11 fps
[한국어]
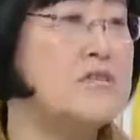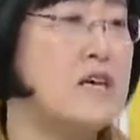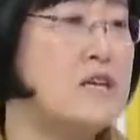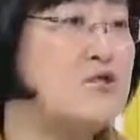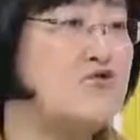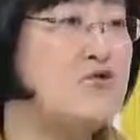
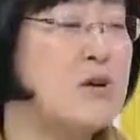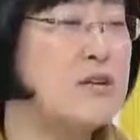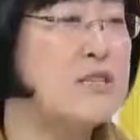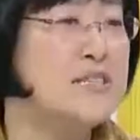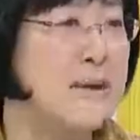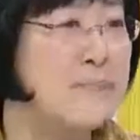제일 중요한 게
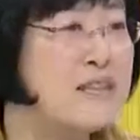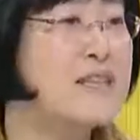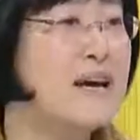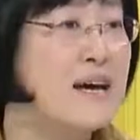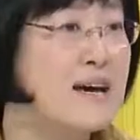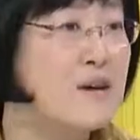
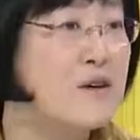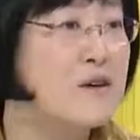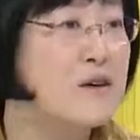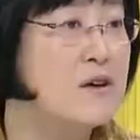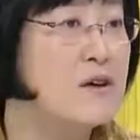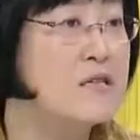재밌다예요.
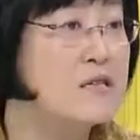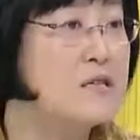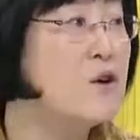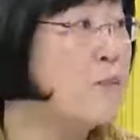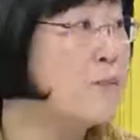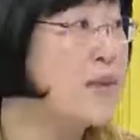음.
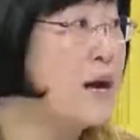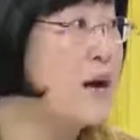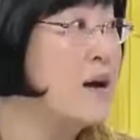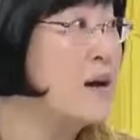즐겁다.